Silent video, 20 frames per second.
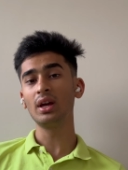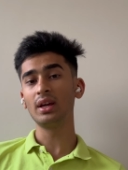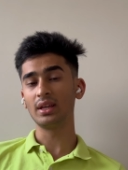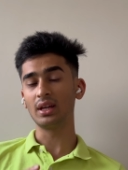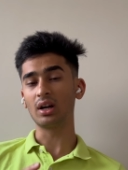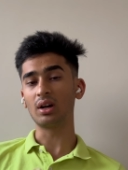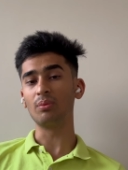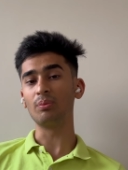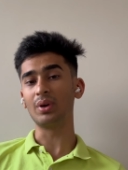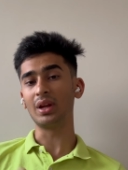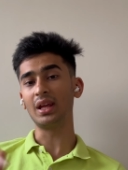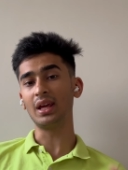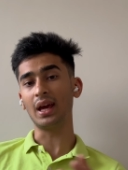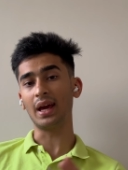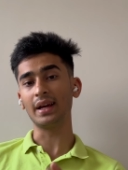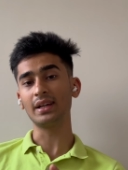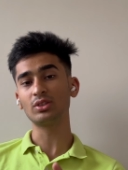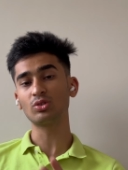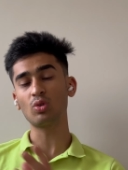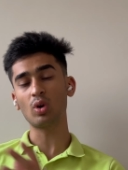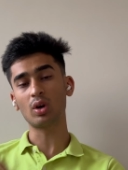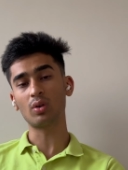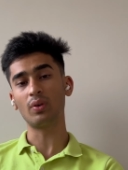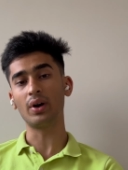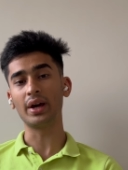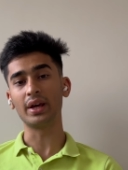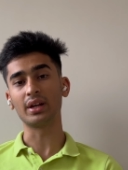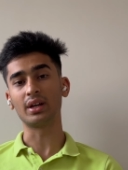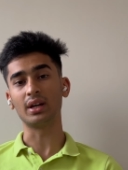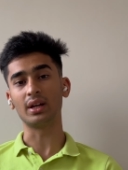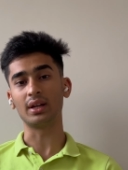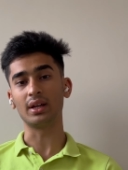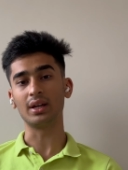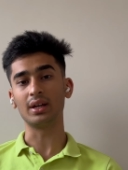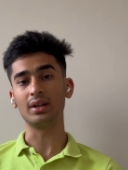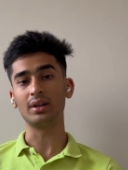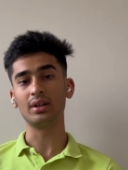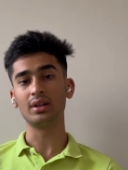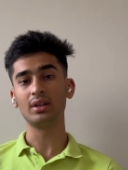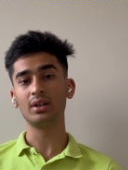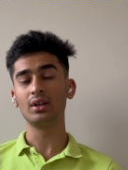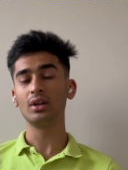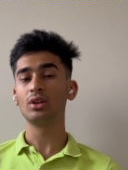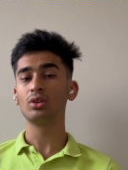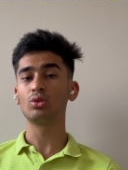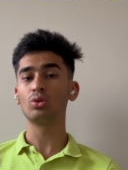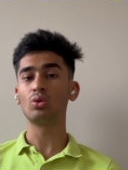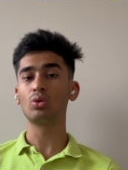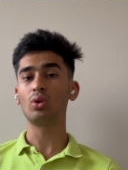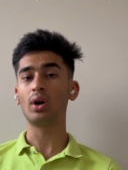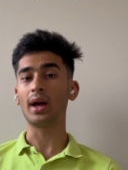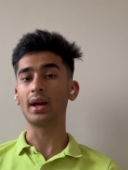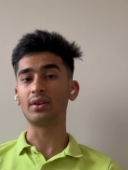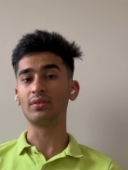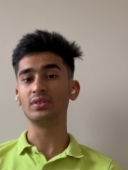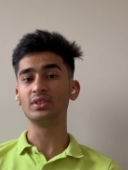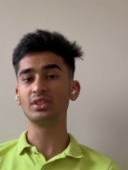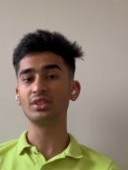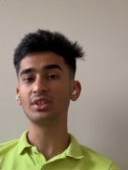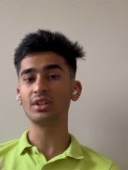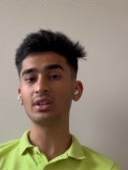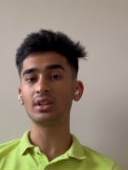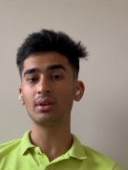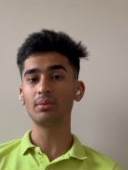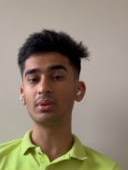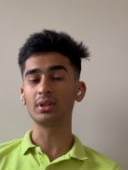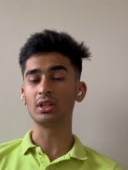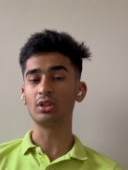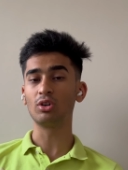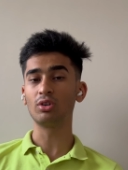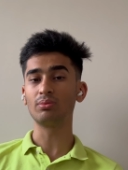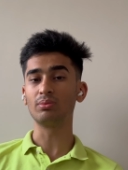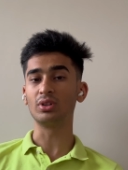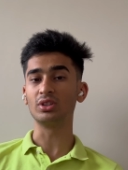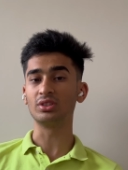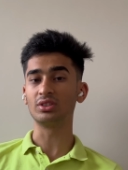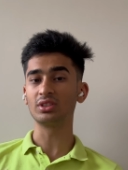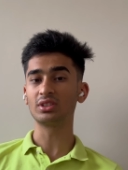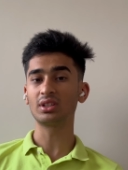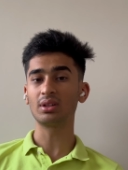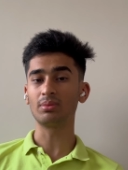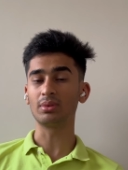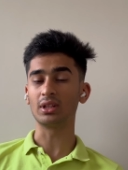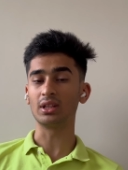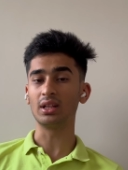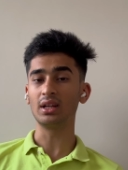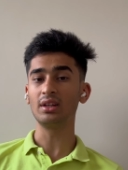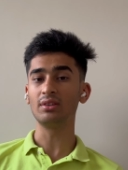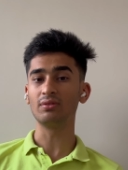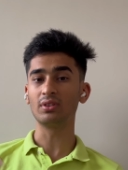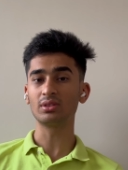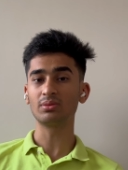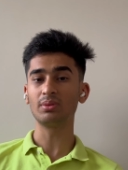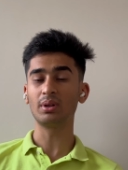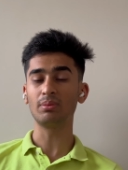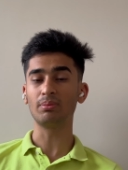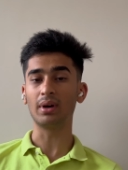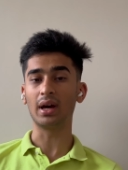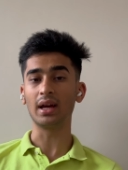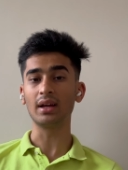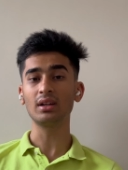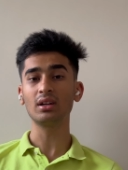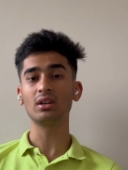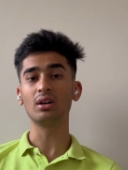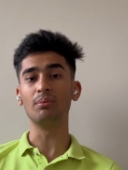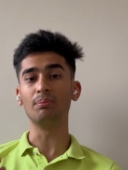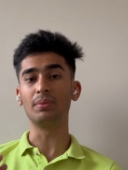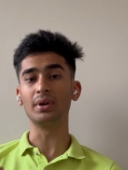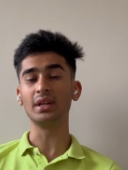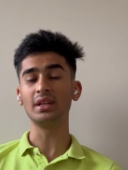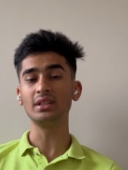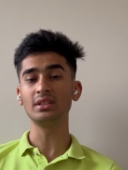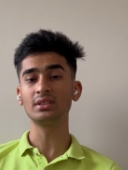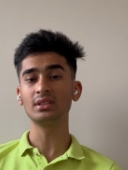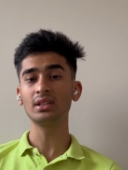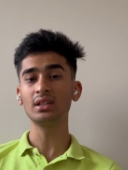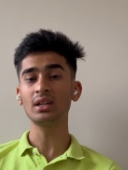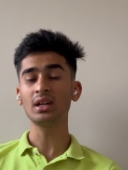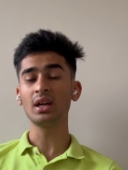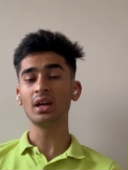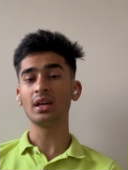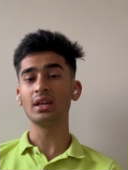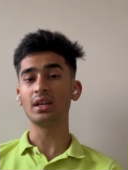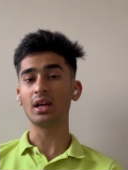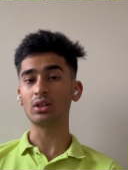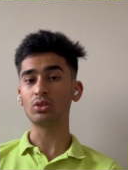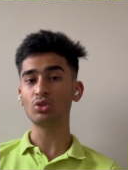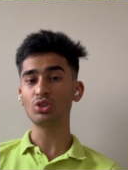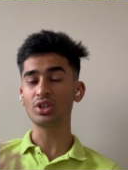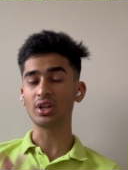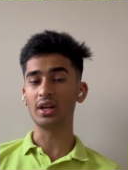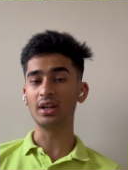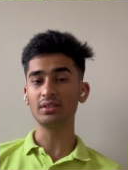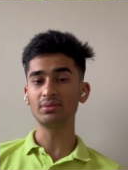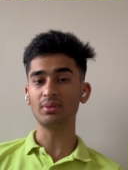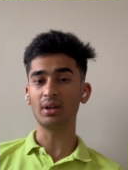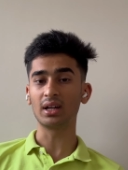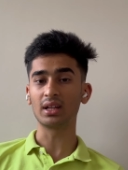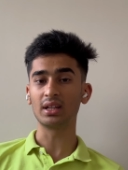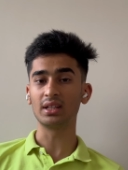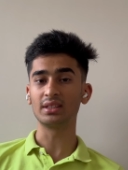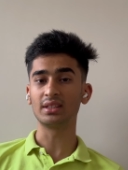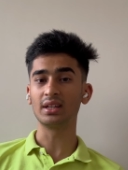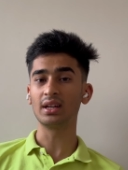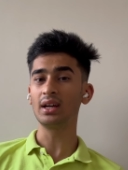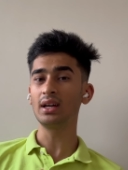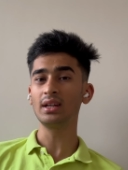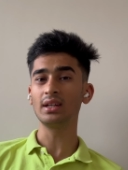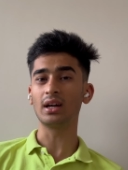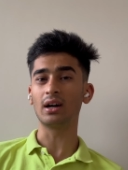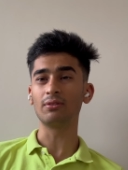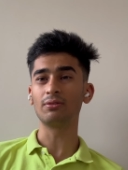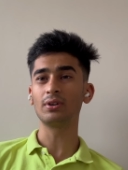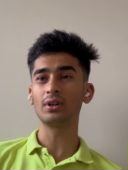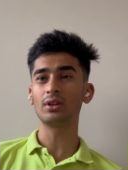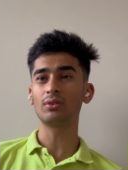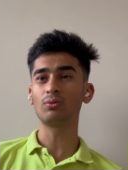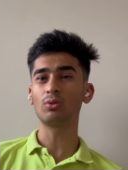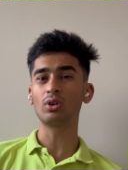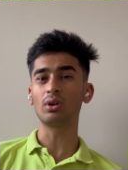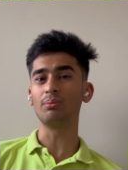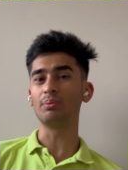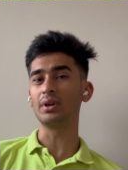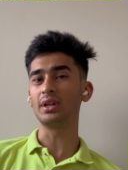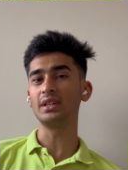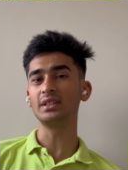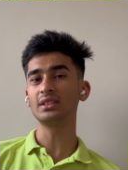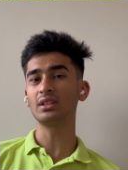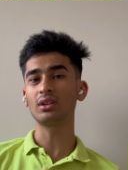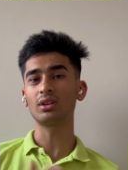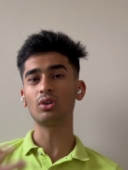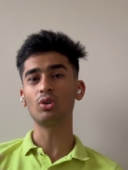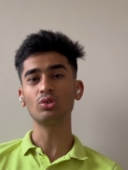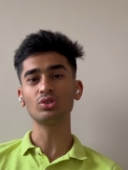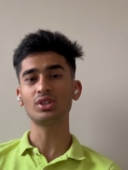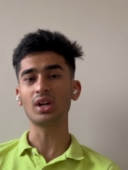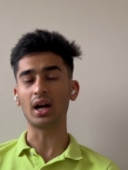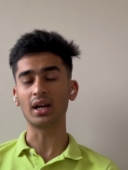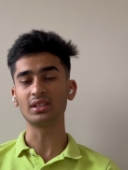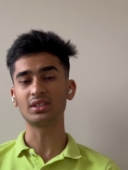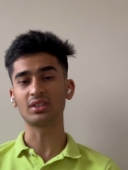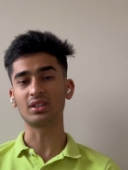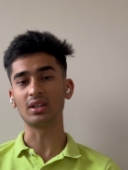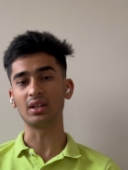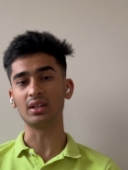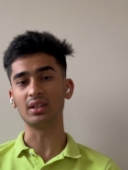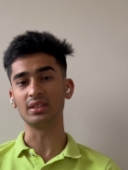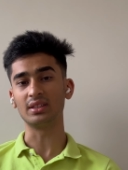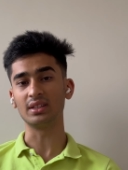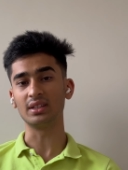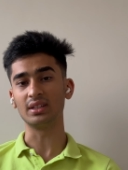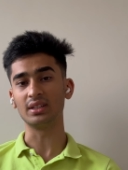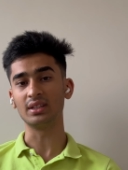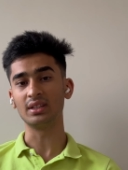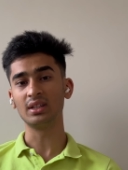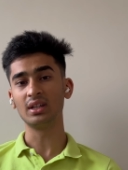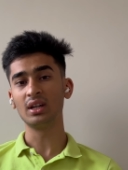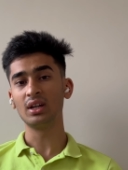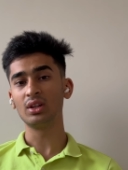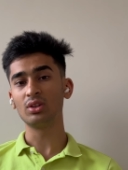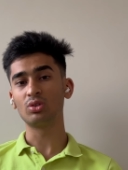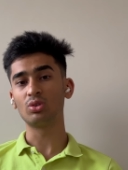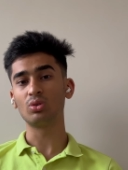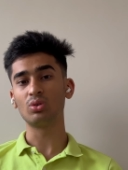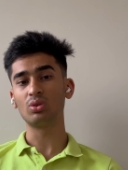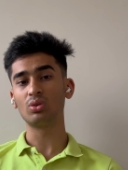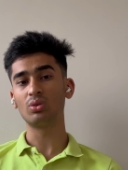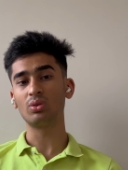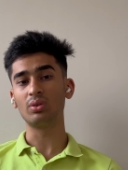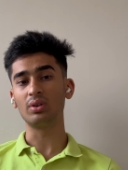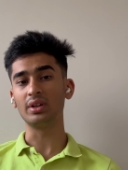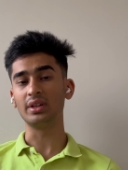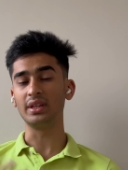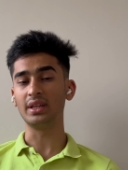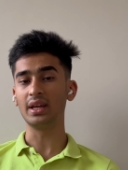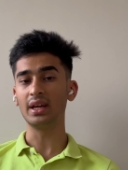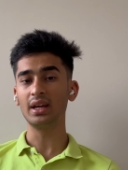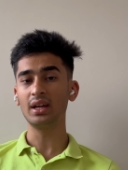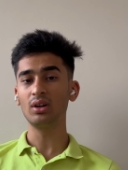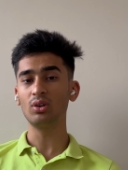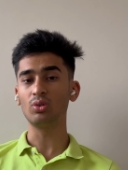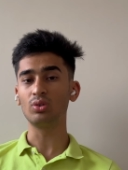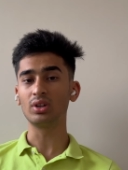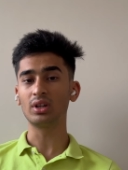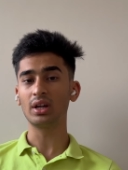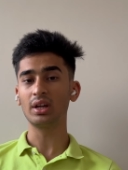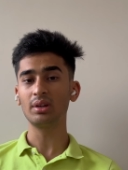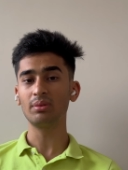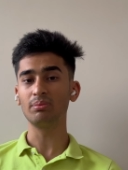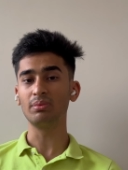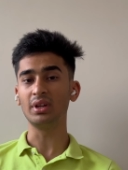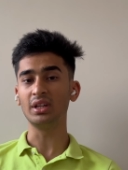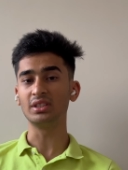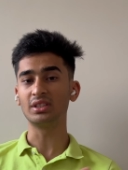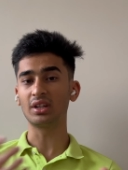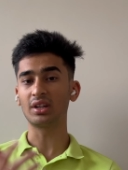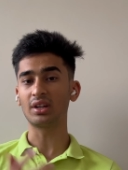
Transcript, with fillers: या कंपनी एक्स को एक्वायर करना है तो एक्विजिशन के बदले और मर्जर्स के बदले इन्वेस्टमेंट बैंक कंपनी से या तो शेयर्स मांग लेते हैं या फिर वो कंपनी को चार्ज कर लेते हैं तो ये उनका एक मेजर